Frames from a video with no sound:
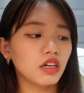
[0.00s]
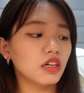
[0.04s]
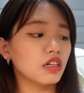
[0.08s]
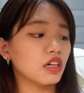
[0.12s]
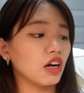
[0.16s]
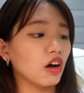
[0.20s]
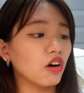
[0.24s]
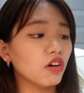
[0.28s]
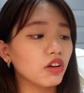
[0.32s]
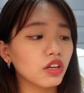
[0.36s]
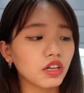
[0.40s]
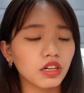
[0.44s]

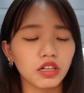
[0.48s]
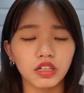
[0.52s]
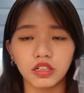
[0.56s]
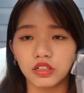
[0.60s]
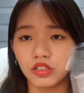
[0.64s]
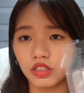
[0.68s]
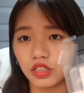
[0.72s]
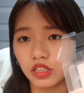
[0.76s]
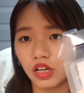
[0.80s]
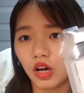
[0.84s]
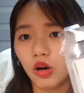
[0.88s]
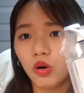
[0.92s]
然后一
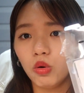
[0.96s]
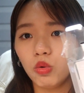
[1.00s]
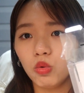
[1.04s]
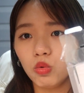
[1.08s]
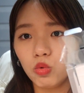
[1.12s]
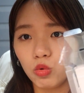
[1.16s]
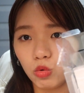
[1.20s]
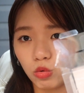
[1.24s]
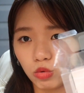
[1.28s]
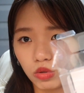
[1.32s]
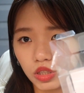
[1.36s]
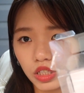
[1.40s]
盒只要
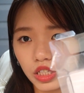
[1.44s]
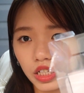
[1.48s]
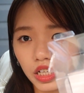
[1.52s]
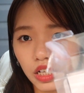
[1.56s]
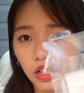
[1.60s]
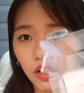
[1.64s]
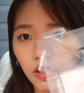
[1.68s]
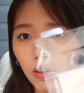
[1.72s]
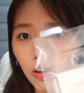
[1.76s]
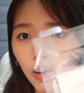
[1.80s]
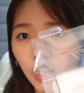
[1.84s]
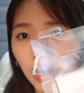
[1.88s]
五
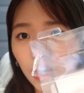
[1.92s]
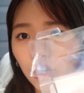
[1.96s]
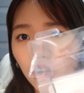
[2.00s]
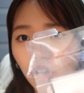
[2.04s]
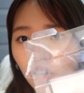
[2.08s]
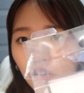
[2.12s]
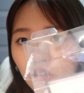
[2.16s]
千块